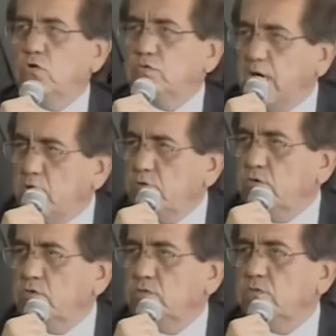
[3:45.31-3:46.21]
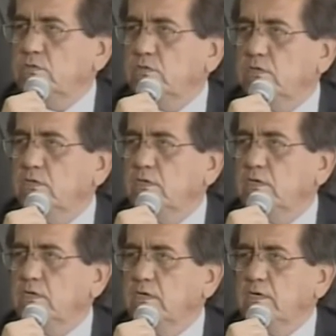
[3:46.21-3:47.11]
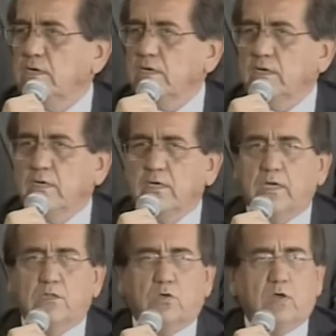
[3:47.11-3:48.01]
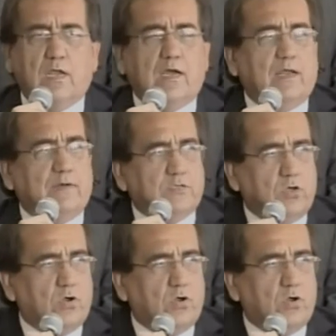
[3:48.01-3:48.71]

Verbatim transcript: La moción se sustenta principalmente en el nuevo